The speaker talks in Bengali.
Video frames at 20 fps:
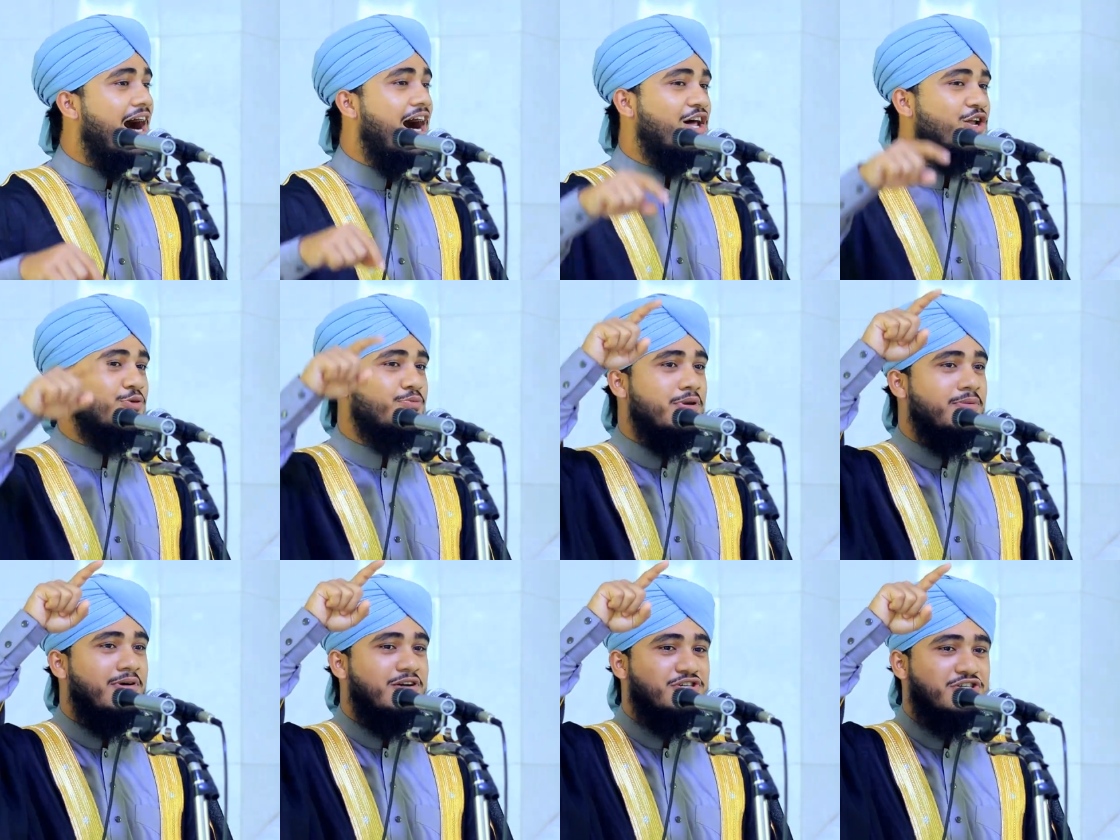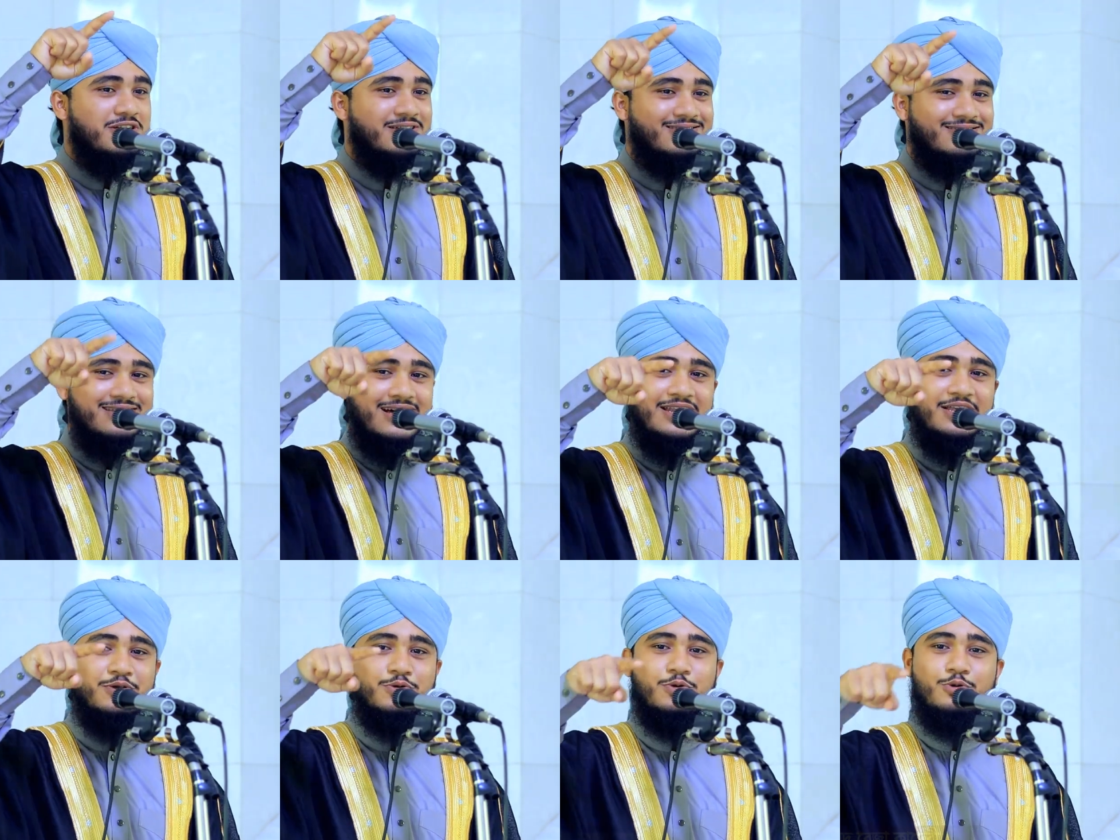আরবি মাসের
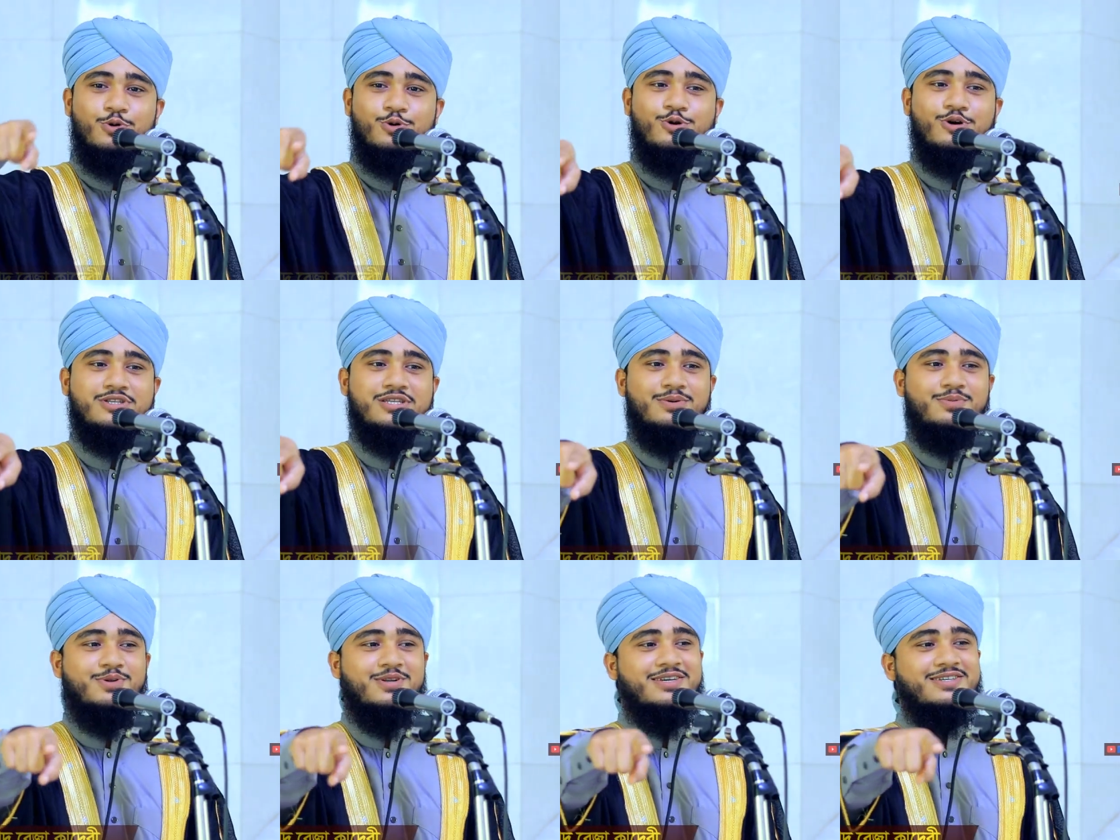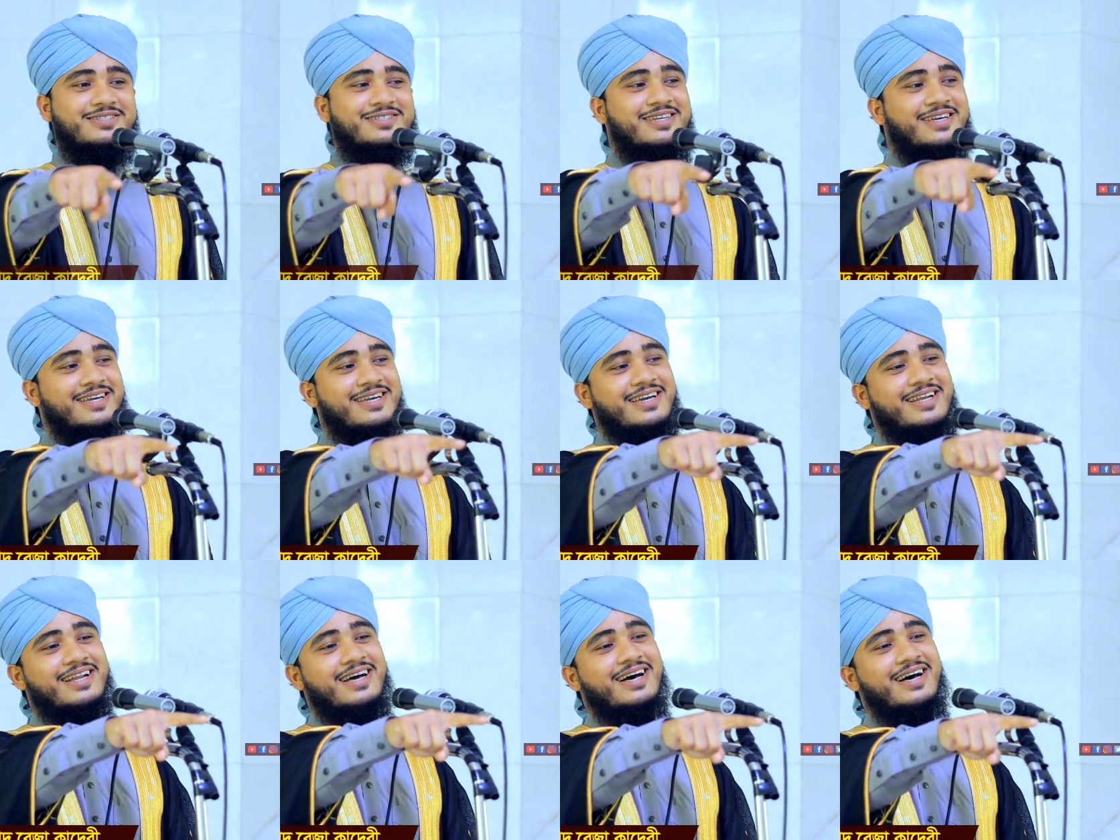তারিখগুলো কথা বলেন ঠিক
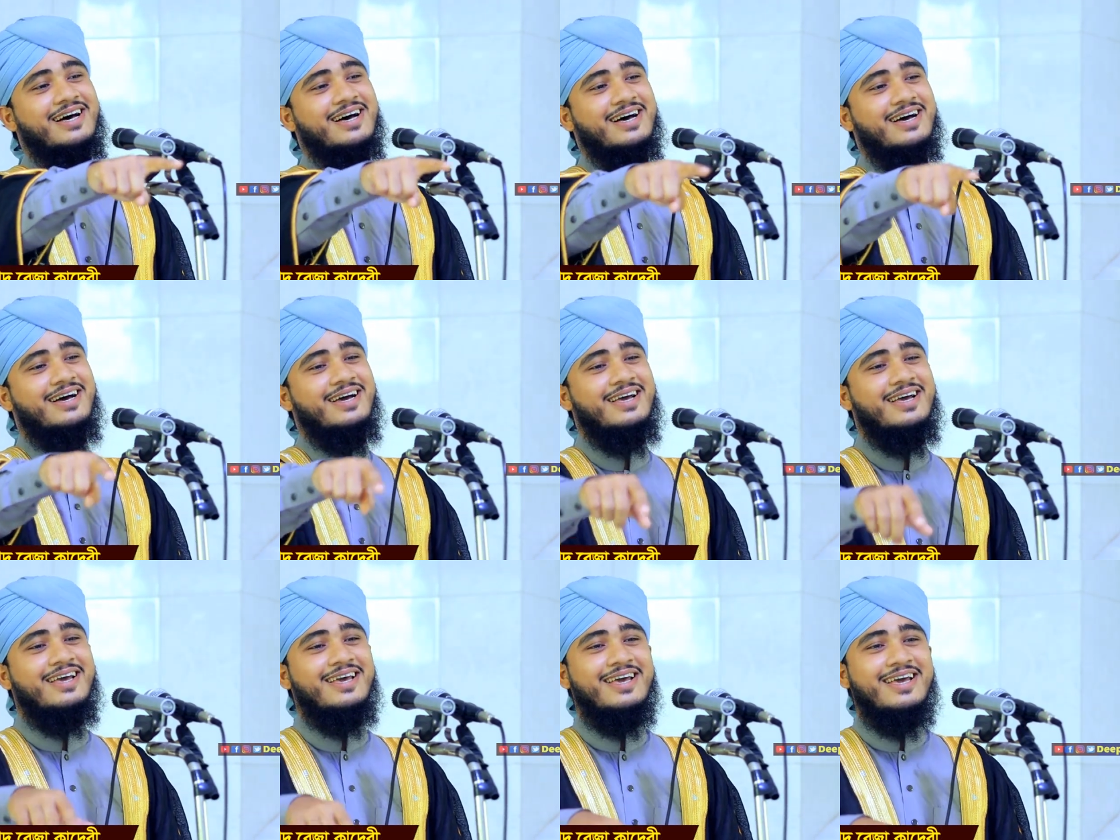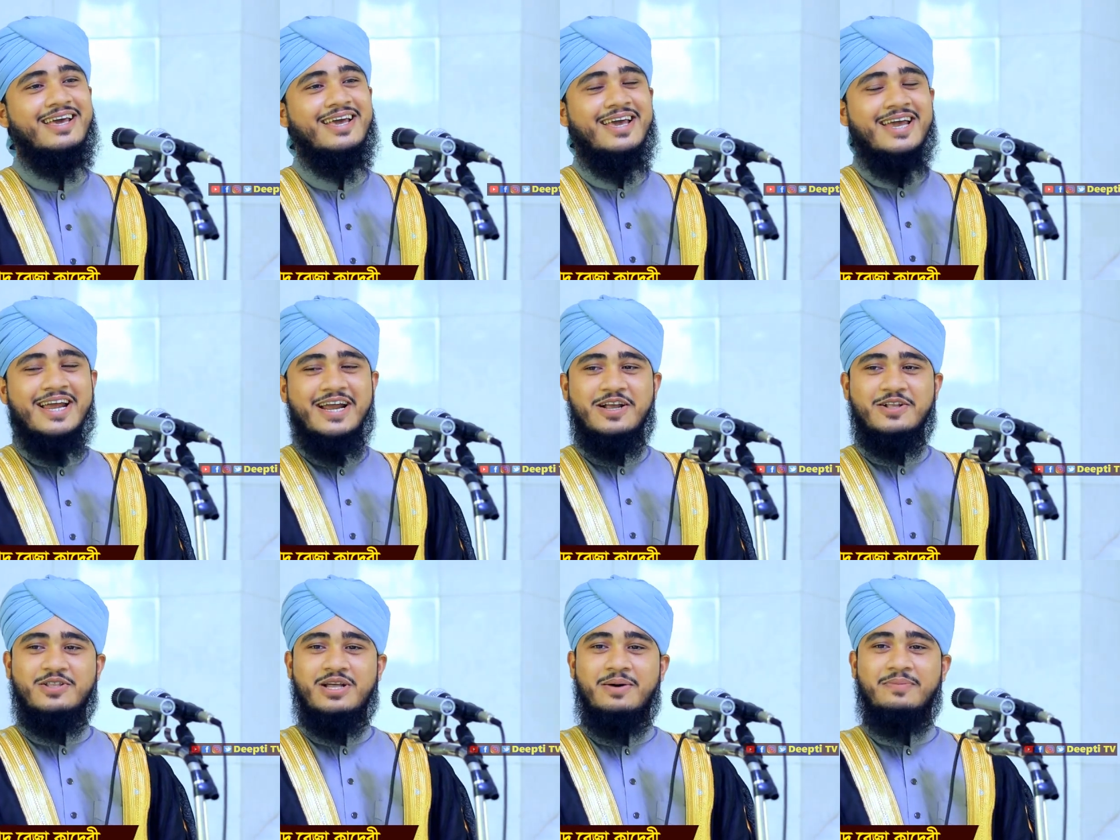কিনা
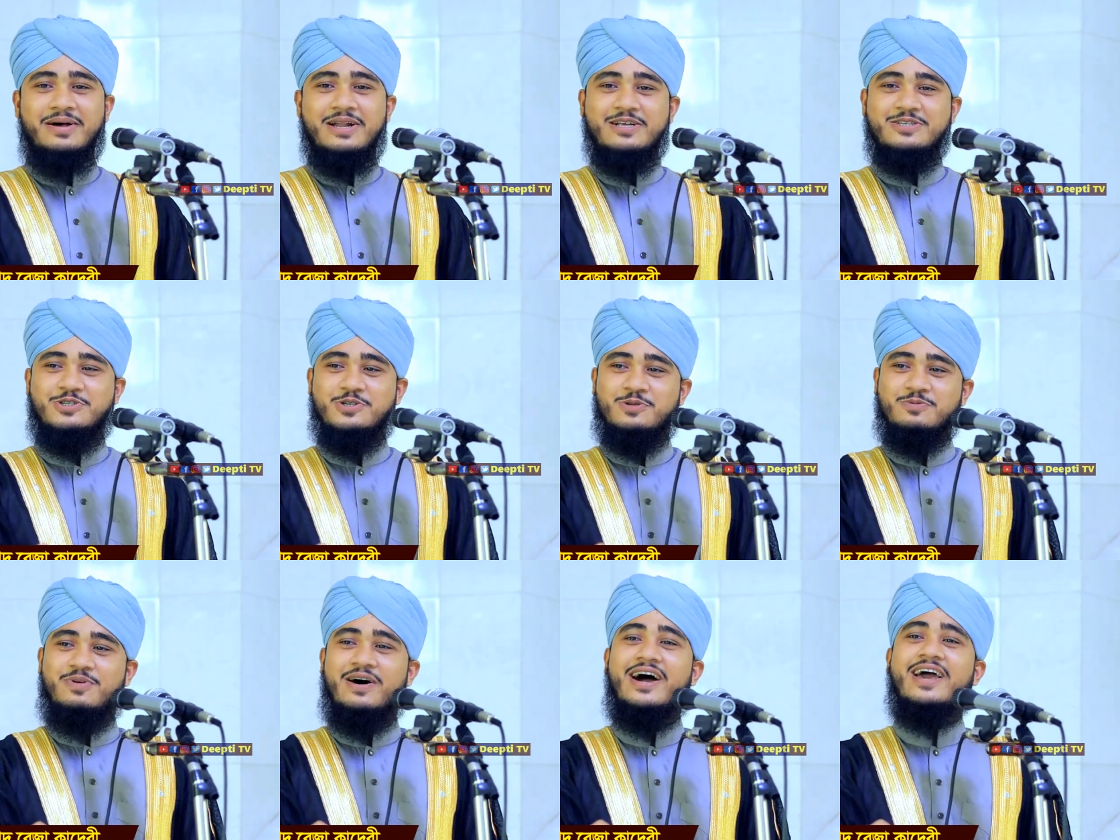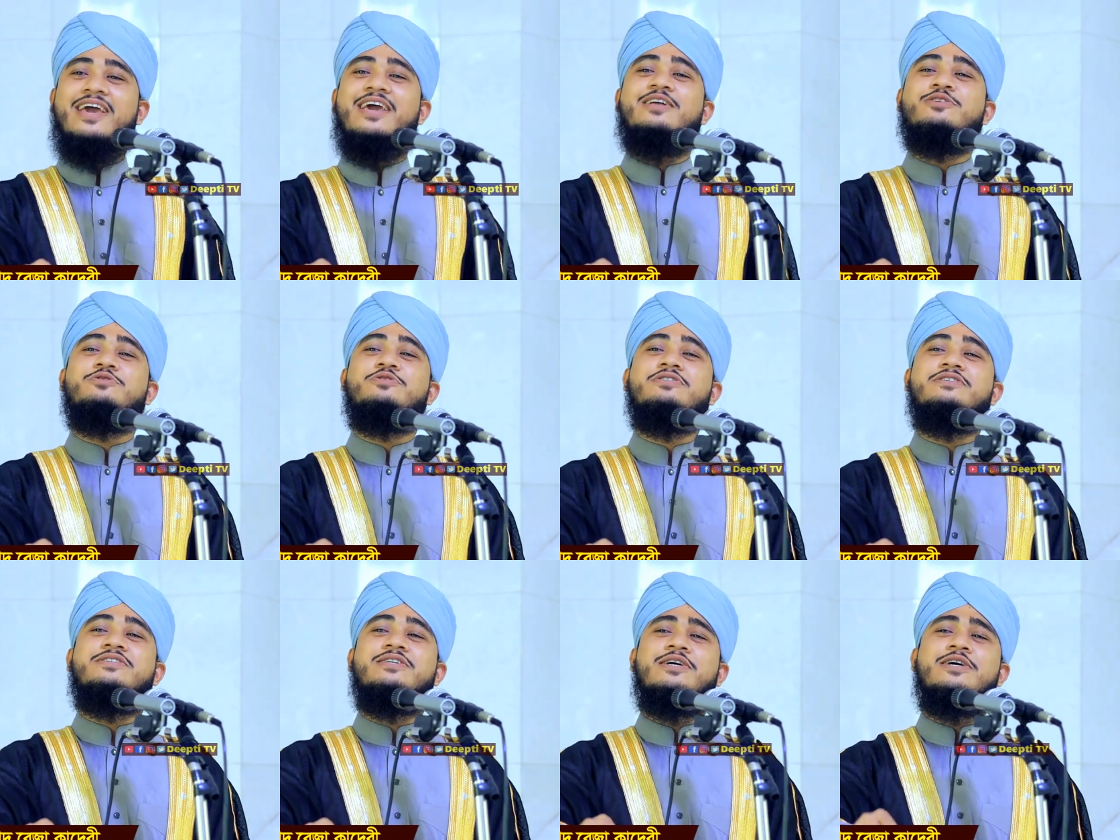কিন্তু আমার একজন ভাইকে
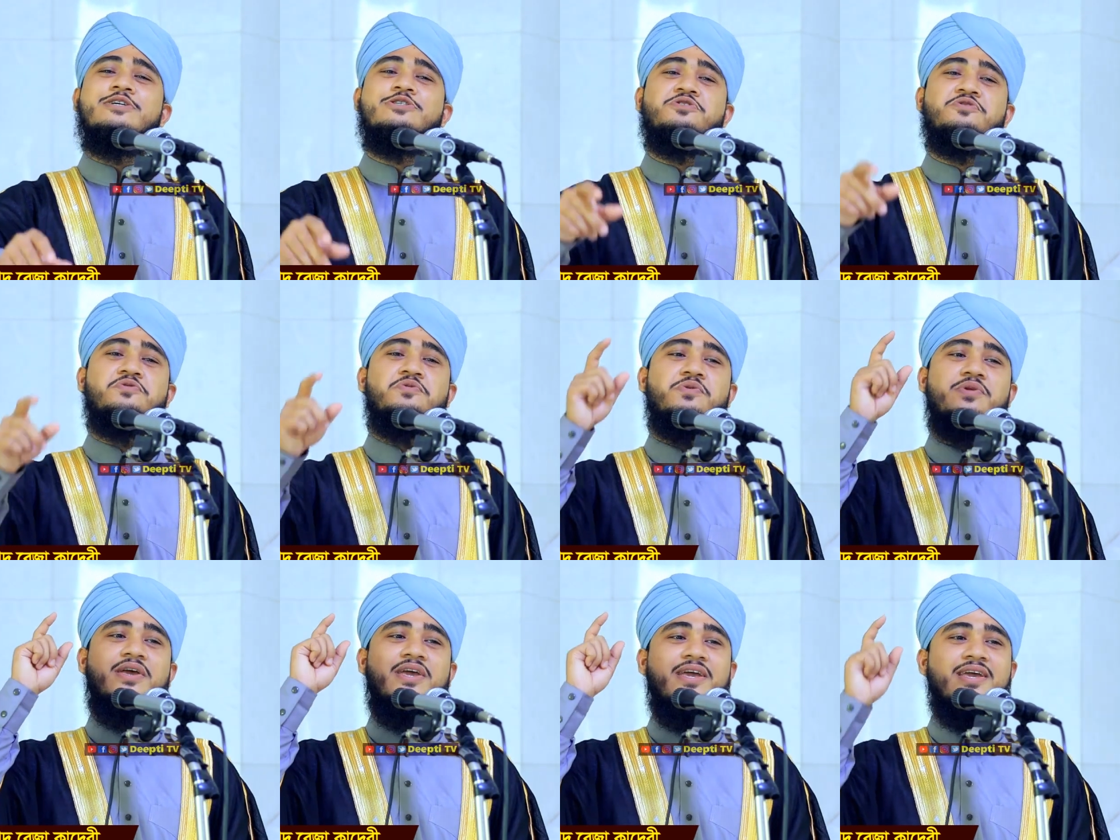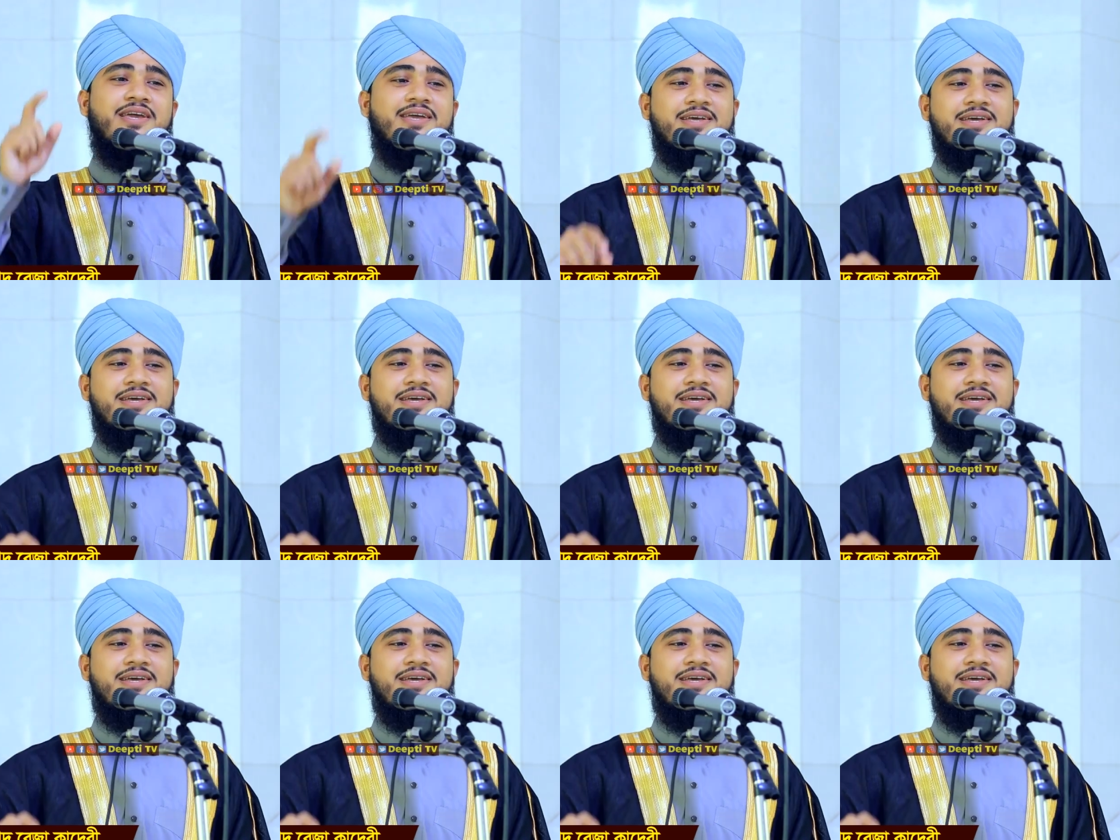যদি জিজ্ঞেস করি